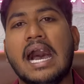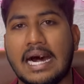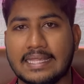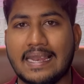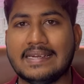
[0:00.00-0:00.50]

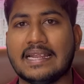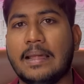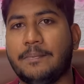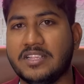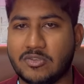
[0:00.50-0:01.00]
அந்த
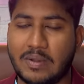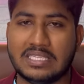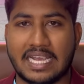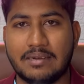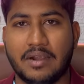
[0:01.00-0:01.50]
லெட்டரில் பிரின்சிபல்
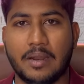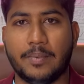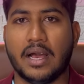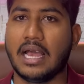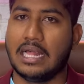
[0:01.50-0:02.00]
சைன்
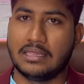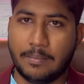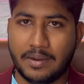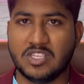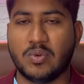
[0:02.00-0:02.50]
பண்ணியிருப்பாங்க அந்த
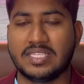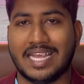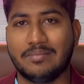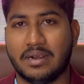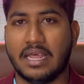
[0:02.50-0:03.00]
பிரின்சிபல்
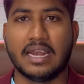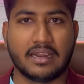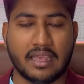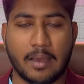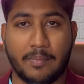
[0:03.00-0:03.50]
சைன் பண்ண
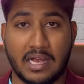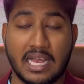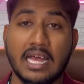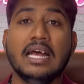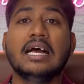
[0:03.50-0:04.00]
லெட்டர் கேட்பாங்க
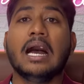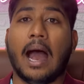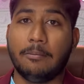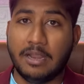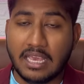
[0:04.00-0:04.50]

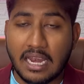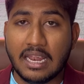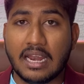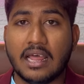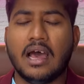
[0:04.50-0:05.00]
அப்படி
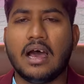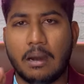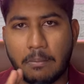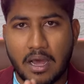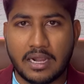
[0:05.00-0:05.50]
இல்லைன்னா
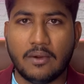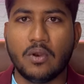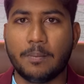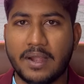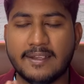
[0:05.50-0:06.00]

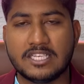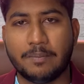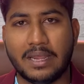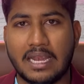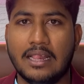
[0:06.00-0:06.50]
டவுன்லோட் பண்ணி
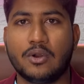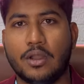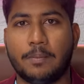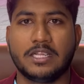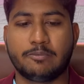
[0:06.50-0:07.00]
வச்சிருப்பீங்களே அதை கொண்டே
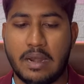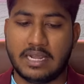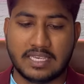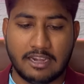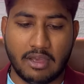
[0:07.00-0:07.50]
பிரின்சிபல்கிட்ட
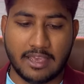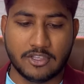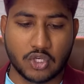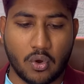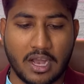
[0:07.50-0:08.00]
சைன் வாங்கி
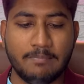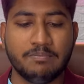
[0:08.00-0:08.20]
வச்சுக்கோங்க